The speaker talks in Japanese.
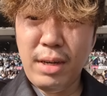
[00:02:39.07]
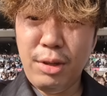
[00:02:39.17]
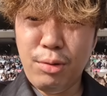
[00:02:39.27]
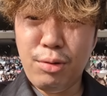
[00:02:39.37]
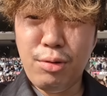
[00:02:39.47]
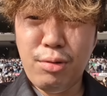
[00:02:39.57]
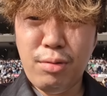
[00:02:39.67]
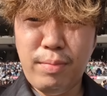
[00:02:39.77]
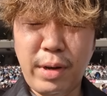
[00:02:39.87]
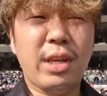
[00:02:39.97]
うガイド
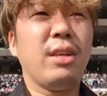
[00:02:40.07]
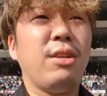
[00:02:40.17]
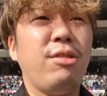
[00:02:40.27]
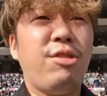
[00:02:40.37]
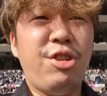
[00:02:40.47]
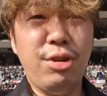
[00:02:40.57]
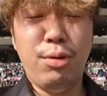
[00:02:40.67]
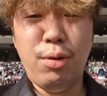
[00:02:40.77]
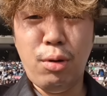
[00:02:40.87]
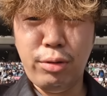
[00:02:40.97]
の馬券死
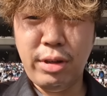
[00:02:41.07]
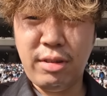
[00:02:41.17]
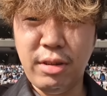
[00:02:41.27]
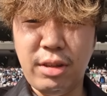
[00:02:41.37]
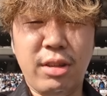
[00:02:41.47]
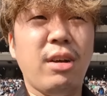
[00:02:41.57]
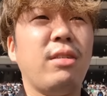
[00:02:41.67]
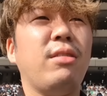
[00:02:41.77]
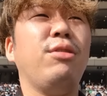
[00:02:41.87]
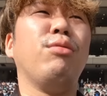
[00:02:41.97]
ぬほど安くなってた
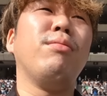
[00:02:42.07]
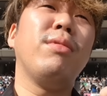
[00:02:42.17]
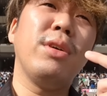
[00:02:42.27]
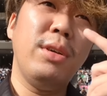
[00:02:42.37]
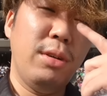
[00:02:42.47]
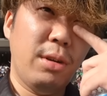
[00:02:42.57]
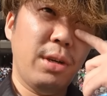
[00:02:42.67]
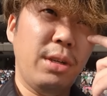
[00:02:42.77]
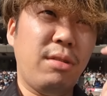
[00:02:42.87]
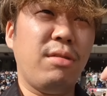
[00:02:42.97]
4倍ぐ
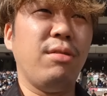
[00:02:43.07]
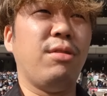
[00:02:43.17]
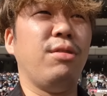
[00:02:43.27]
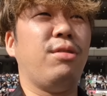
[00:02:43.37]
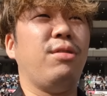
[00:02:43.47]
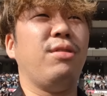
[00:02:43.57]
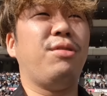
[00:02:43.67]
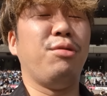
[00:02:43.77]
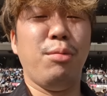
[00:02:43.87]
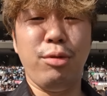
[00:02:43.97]
らいつく
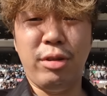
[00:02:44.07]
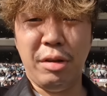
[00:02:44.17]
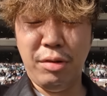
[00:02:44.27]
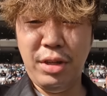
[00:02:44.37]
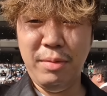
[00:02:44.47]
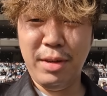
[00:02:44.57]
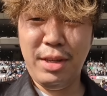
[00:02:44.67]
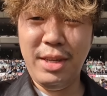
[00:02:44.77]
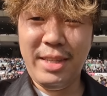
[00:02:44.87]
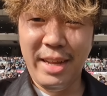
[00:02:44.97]
と思ってたのに今
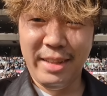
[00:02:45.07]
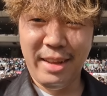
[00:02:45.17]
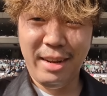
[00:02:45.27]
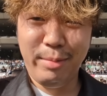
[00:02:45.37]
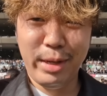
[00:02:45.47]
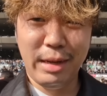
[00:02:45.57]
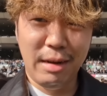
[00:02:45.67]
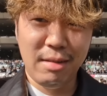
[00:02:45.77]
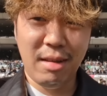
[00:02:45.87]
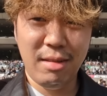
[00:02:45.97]
2.7倍
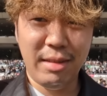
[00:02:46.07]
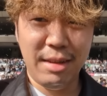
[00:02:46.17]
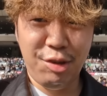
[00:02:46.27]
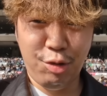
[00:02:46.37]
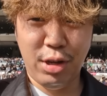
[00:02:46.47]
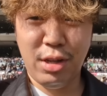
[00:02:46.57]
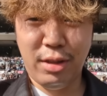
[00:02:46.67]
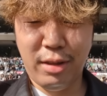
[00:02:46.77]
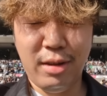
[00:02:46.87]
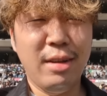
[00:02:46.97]
から3.1とか
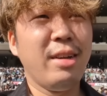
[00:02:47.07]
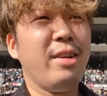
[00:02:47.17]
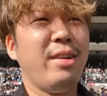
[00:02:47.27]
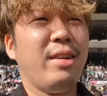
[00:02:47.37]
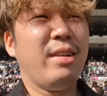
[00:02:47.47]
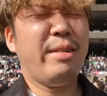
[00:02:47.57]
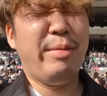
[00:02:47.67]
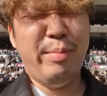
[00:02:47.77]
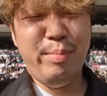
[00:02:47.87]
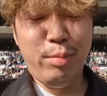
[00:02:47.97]
なってた
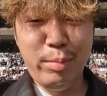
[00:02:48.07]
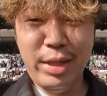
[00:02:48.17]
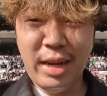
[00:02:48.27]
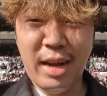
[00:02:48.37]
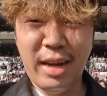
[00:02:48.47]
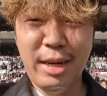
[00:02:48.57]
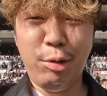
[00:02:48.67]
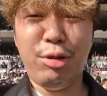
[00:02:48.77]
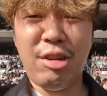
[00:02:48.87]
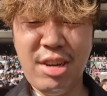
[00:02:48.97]
まあみんな考え
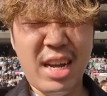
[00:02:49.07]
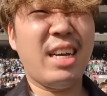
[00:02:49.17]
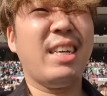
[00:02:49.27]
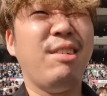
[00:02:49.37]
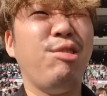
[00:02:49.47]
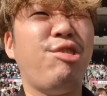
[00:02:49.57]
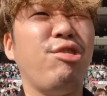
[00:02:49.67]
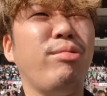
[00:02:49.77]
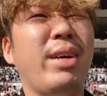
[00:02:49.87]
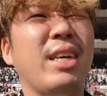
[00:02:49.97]
ること同じか。う
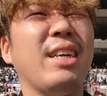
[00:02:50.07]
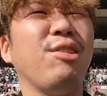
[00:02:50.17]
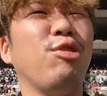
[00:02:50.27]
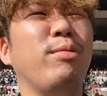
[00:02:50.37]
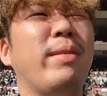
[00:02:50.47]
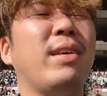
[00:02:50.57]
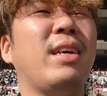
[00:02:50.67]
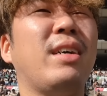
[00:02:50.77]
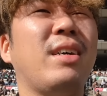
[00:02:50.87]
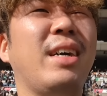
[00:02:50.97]
ちのマーカンドの馬
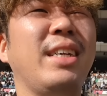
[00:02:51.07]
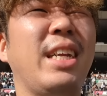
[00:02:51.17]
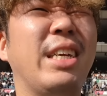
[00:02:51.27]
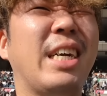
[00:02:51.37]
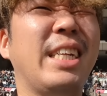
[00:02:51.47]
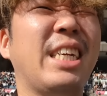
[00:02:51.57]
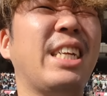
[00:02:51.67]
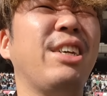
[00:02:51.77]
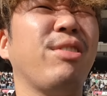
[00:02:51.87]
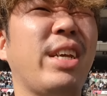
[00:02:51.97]
は相手には買いた
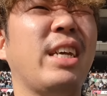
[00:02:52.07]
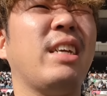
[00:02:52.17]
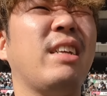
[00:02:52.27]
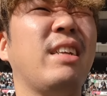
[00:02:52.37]
くないよね。